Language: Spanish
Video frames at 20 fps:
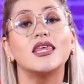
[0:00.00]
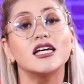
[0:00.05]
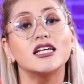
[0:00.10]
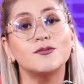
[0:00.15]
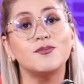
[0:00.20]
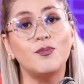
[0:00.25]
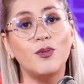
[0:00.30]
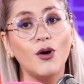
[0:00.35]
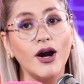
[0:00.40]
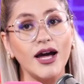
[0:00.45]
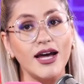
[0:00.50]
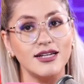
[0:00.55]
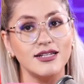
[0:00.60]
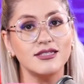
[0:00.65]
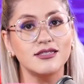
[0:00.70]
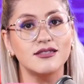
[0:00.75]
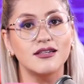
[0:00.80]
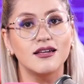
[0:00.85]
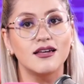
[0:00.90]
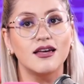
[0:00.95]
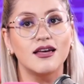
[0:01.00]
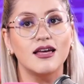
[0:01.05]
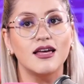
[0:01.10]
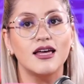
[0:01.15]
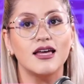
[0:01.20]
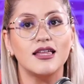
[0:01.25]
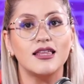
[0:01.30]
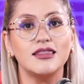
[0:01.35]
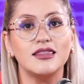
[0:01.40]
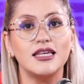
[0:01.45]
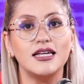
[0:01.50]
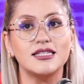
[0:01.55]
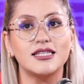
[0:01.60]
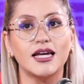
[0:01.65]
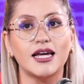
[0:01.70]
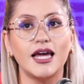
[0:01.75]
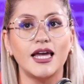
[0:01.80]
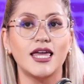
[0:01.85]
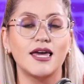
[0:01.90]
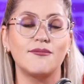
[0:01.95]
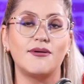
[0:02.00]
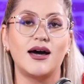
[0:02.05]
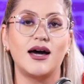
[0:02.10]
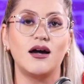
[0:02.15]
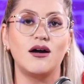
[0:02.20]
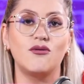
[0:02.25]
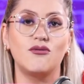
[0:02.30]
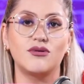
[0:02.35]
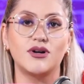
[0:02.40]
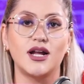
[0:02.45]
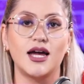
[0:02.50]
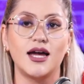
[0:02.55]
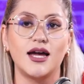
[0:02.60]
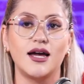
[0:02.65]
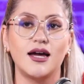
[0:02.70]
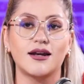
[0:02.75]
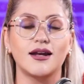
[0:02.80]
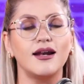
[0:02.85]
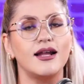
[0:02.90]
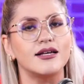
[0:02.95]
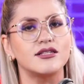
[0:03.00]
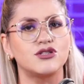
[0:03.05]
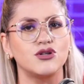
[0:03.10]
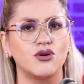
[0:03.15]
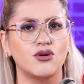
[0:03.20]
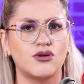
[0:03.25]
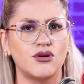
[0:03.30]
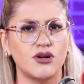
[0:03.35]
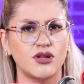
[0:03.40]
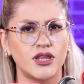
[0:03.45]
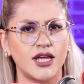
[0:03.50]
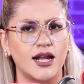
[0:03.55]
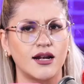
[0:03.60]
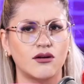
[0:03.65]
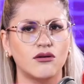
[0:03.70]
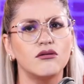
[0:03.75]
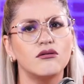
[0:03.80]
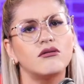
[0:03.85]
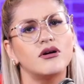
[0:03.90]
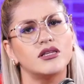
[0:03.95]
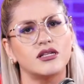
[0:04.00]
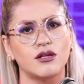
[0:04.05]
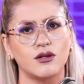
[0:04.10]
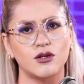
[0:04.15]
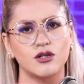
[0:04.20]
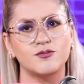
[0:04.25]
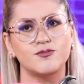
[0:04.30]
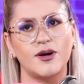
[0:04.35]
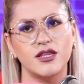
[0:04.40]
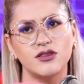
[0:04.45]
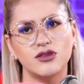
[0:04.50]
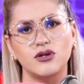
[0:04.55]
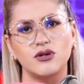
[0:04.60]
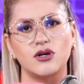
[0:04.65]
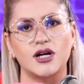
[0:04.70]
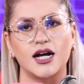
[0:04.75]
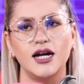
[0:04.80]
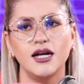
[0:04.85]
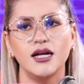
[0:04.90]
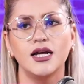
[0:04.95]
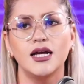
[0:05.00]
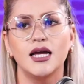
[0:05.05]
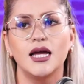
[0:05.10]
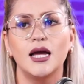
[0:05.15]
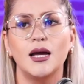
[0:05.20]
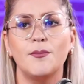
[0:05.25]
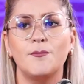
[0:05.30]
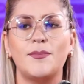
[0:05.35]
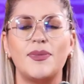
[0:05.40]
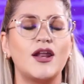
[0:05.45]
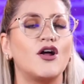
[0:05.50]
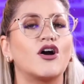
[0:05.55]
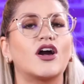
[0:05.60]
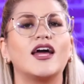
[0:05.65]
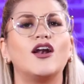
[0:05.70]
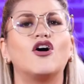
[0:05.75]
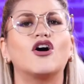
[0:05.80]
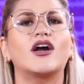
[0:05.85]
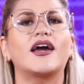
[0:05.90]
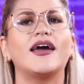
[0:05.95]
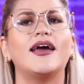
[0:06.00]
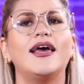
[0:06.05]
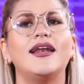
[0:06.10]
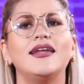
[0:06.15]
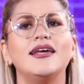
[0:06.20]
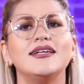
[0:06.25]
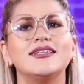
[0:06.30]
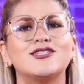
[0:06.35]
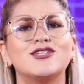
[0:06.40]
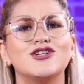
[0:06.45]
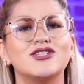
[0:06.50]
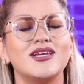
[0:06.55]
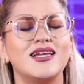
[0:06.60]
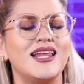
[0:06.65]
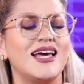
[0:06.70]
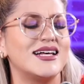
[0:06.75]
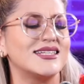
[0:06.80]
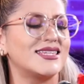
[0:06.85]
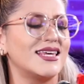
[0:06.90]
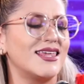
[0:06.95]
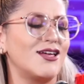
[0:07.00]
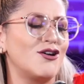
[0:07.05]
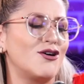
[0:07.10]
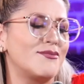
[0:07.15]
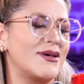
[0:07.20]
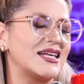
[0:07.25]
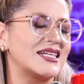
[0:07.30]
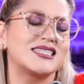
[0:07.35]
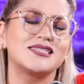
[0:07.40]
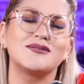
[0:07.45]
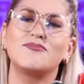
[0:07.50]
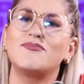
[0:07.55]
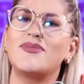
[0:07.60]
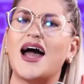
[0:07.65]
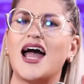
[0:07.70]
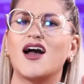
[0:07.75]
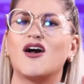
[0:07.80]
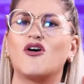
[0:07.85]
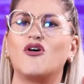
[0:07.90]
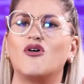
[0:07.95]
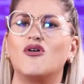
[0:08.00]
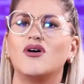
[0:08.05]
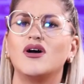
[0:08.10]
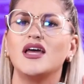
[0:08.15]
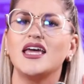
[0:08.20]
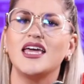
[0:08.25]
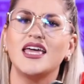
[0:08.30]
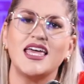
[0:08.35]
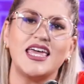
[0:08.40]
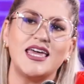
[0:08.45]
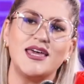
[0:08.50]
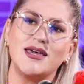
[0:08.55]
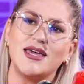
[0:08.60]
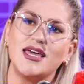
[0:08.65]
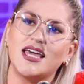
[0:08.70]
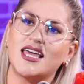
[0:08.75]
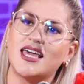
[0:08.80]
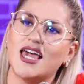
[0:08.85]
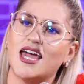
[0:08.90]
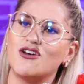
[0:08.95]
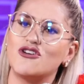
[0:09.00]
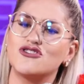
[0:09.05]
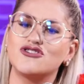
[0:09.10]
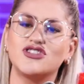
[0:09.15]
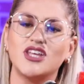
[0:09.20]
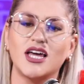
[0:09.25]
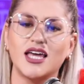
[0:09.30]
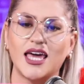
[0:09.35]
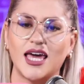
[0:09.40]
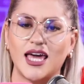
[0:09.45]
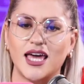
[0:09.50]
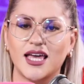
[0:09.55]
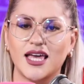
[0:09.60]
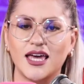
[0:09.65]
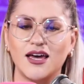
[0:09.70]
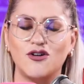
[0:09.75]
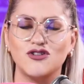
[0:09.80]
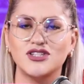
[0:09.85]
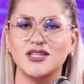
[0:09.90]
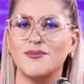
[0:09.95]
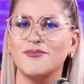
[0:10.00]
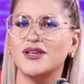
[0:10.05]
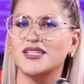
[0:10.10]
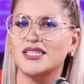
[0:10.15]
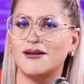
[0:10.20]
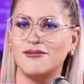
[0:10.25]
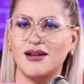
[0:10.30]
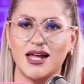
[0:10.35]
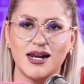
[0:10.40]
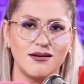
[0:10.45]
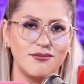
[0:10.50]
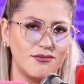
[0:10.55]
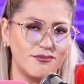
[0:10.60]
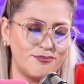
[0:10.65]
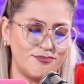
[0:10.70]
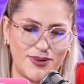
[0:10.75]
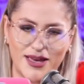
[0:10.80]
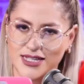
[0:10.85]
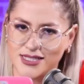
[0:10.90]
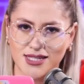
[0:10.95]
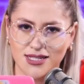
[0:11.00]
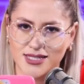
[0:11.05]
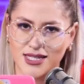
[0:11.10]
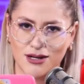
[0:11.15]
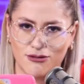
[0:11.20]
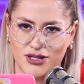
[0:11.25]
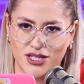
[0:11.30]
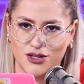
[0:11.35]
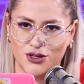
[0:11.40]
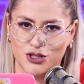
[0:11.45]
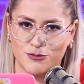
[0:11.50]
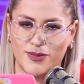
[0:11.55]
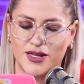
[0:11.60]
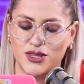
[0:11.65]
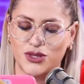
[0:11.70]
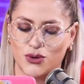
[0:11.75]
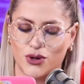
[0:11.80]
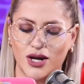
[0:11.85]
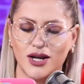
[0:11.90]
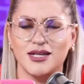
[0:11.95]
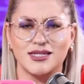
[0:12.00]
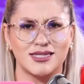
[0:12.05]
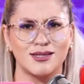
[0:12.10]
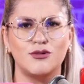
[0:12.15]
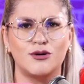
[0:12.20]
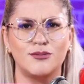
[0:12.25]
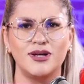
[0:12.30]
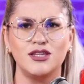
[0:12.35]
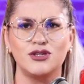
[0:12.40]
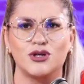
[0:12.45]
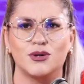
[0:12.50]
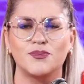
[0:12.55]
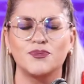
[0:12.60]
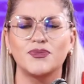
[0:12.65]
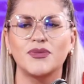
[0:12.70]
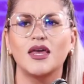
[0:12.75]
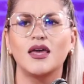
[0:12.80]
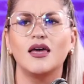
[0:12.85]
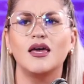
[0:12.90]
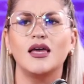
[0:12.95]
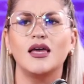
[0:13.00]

Después dice que lleva una relación cordial con Juan de Dios Pantoja, pero que lo que él hizo se le hace de lo más bajo y que no sé qué, o sea, empieza a hablar pestes de Juan de Dios Pantoja en ese momento.